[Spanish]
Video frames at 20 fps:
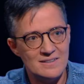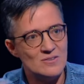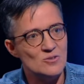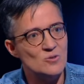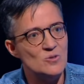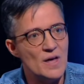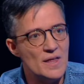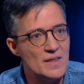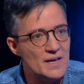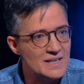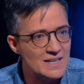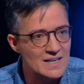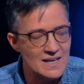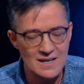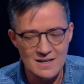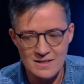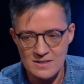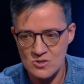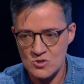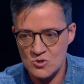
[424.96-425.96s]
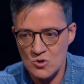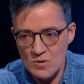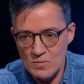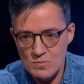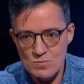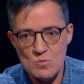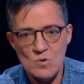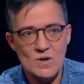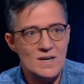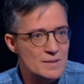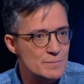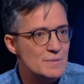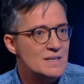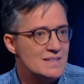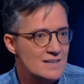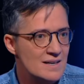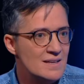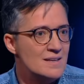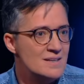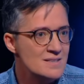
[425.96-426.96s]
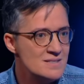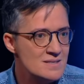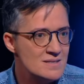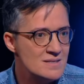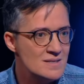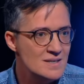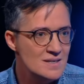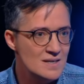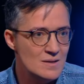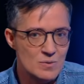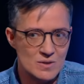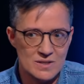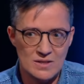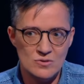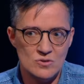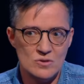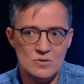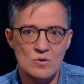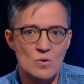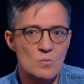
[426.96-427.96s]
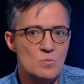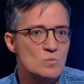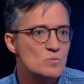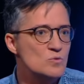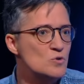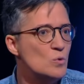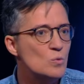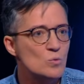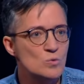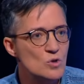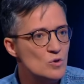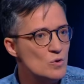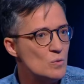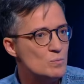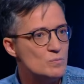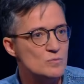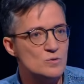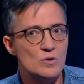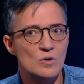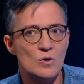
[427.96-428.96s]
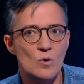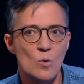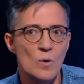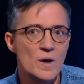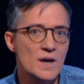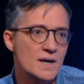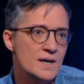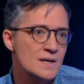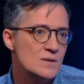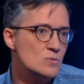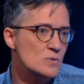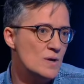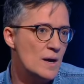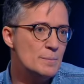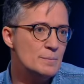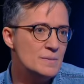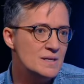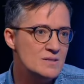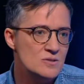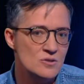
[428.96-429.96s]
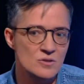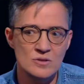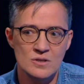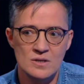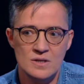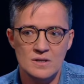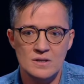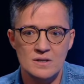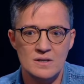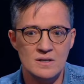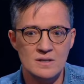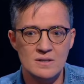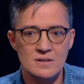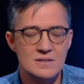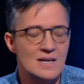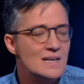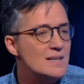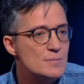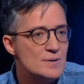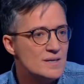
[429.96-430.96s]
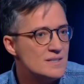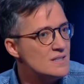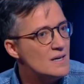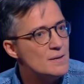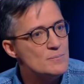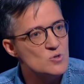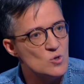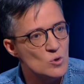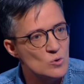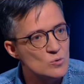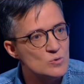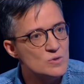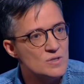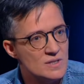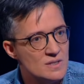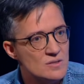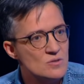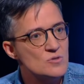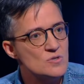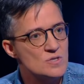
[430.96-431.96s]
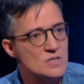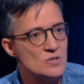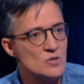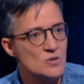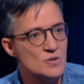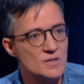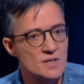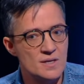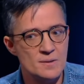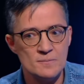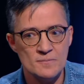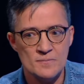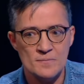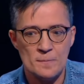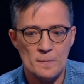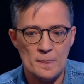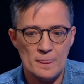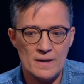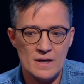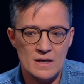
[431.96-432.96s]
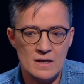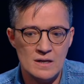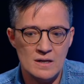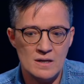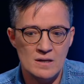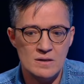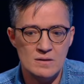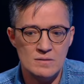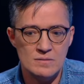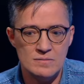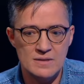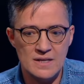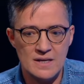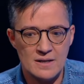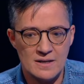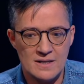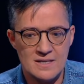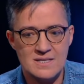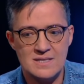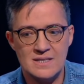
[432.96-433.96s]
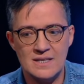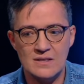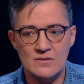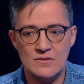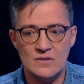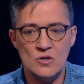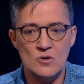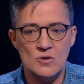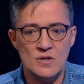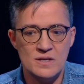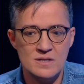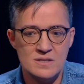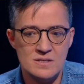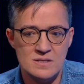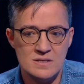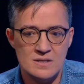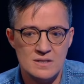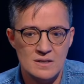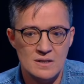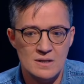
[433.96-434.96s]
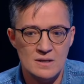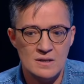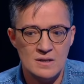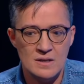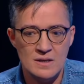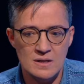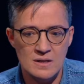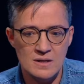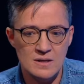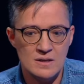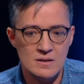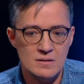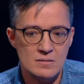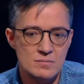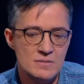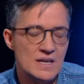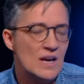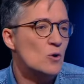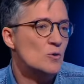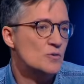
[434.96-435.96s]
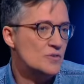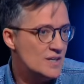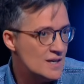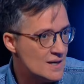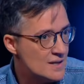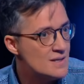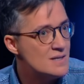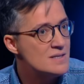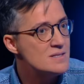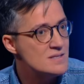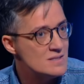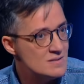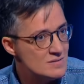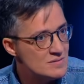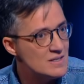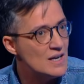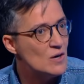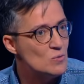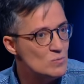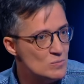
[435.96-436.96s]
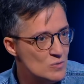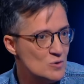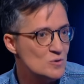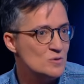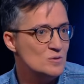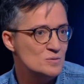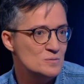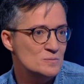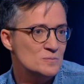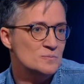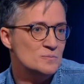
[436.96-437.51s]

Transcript: de ciudadanía, son muy limitadas y por tanto uno no, juega en un ámbito eh, de libertad absoluta, sino de eh, restricciones negociadas de algún modo.